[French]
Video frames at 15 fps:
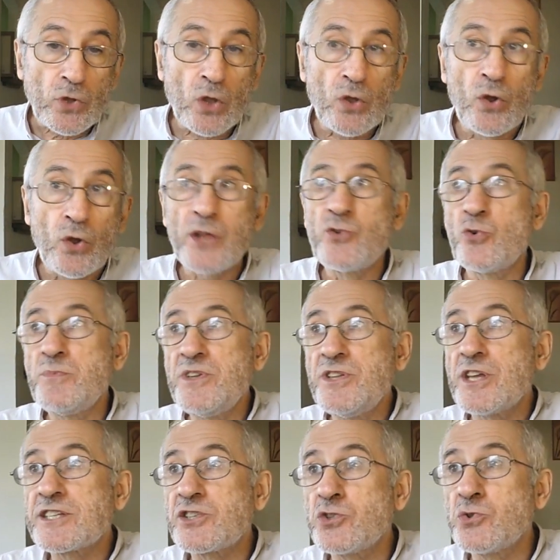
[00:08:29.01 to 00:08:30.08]
la
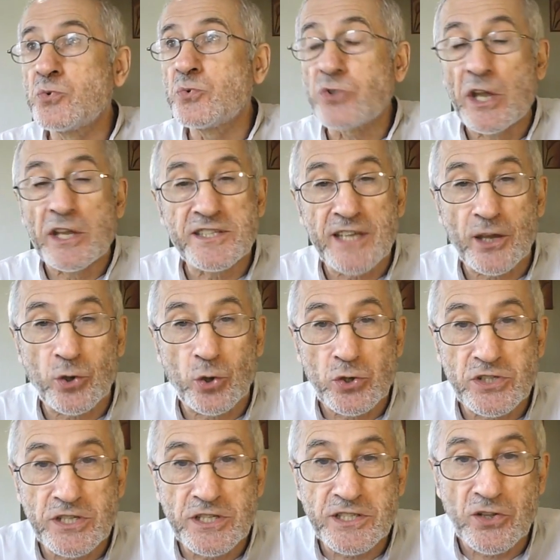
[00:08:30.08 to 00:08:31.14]
nomination d'un
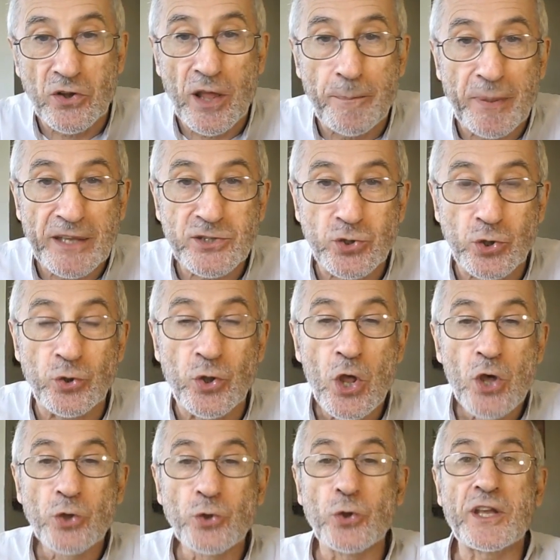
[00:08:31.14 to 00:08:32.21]
sarkozyste dans la personne
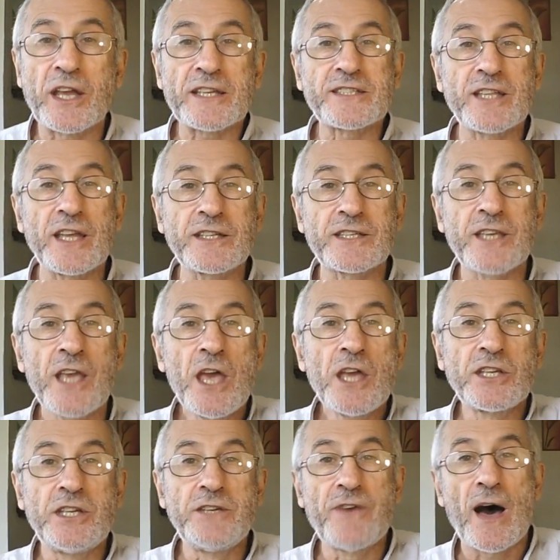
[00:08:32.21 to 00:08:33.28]
de Castex
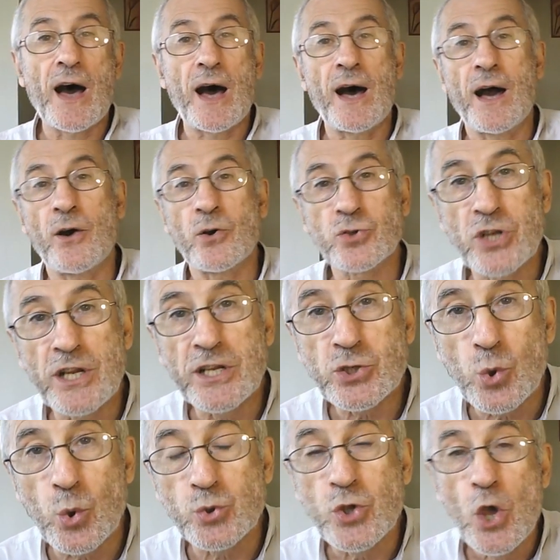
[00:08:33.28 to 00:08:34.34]
qui va arranger les
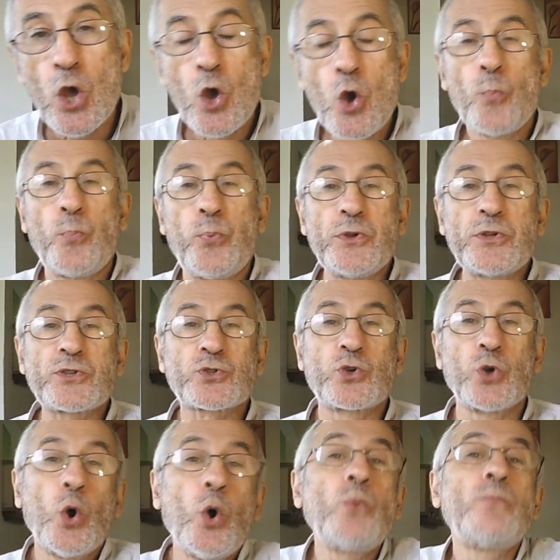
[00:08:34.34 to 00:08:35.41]
choses,
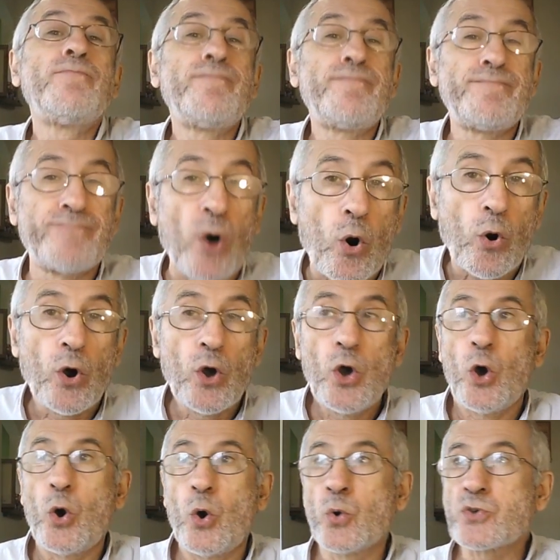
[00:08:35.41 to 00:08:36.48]
puisque bon,
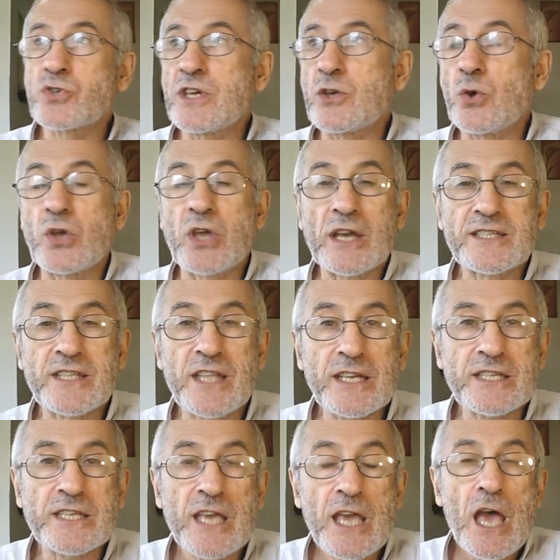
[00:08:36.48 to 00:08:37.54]
on sait que
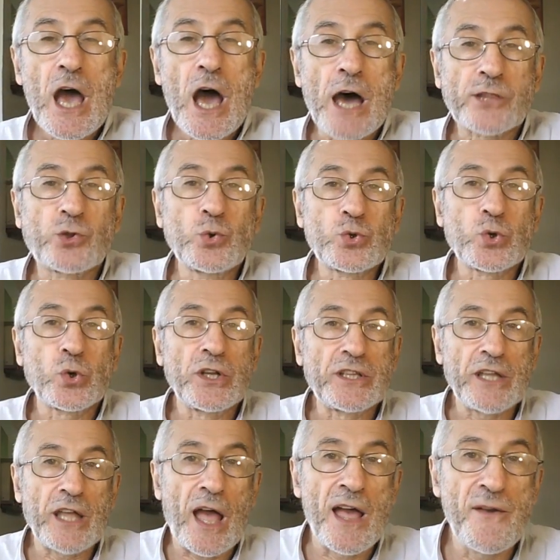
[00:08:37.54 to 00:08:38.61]
Castex a toujours
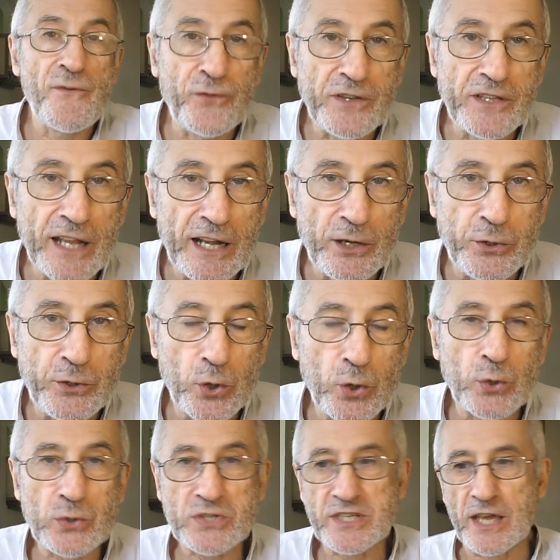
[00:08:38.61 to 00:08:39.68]
été infidèle
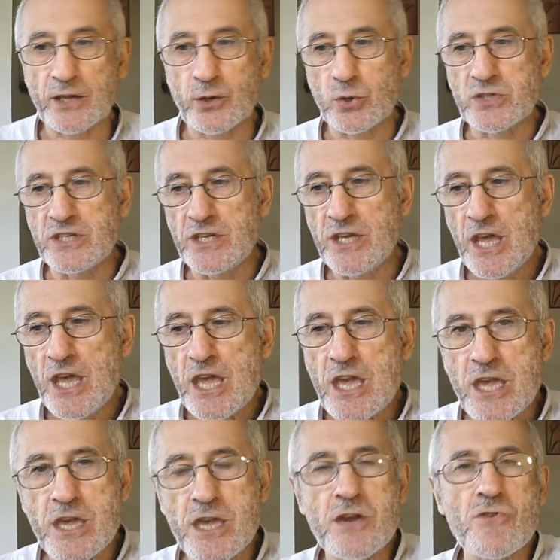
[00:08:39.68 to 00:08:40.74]
de Sarkozy
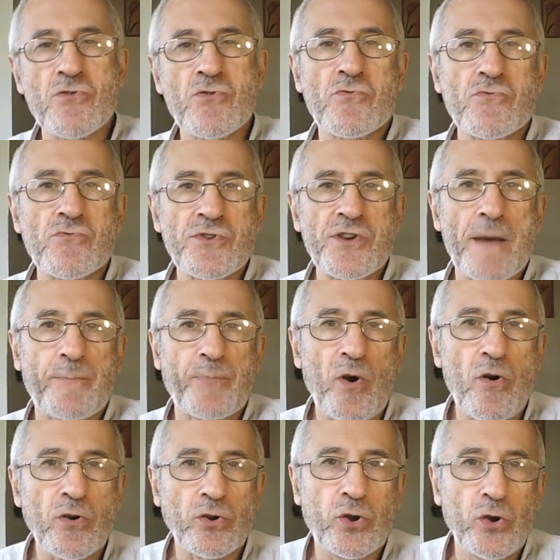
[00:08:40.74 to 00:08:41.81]
et on,
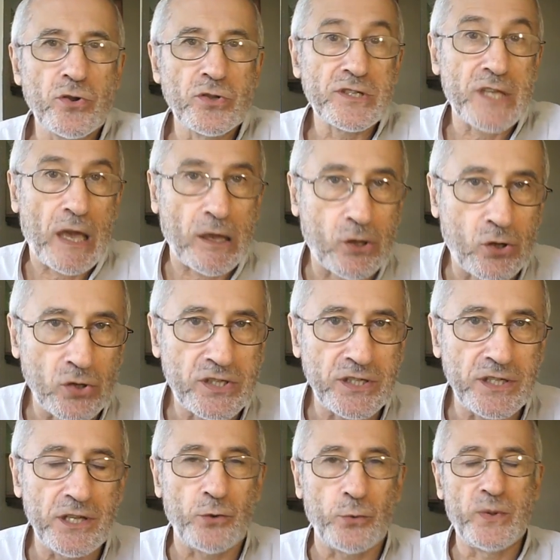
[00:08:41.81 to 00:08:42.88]
apprend que
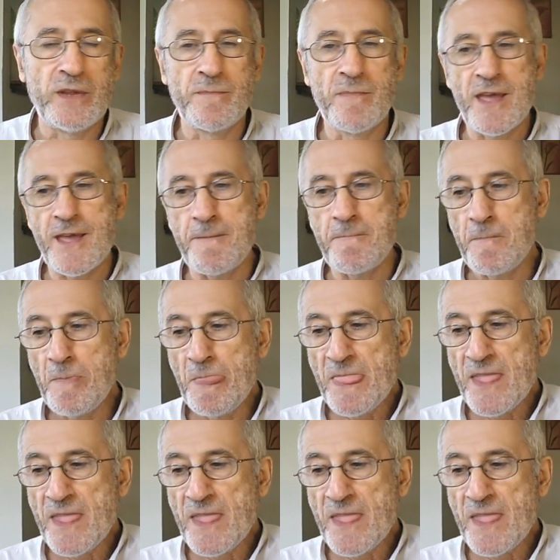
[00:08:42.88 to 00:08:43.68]
Sarkozy lui-même